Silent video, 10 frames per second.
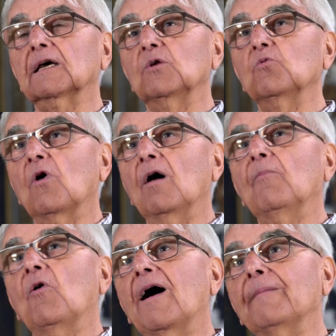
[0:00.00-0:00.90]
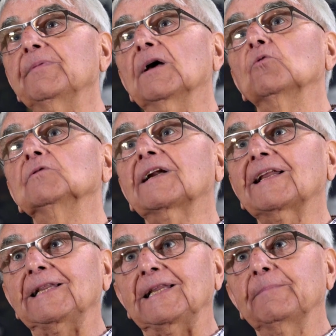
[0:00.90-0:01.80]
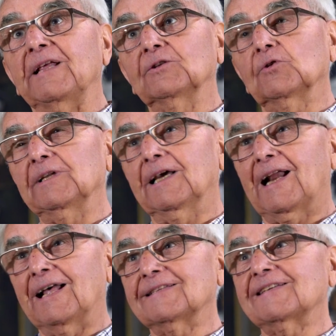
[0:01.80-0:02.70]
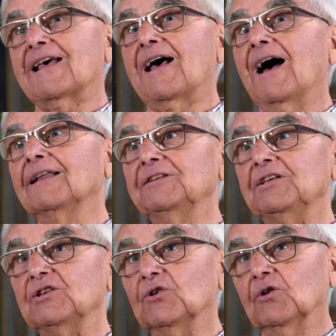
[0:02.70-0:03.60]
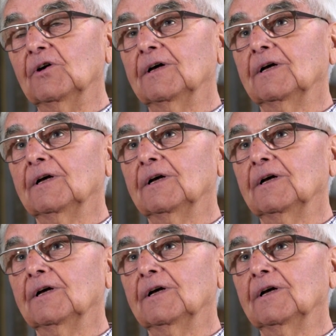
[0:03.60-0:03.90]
che l'uomo abbia un rendimento di grazie a Dio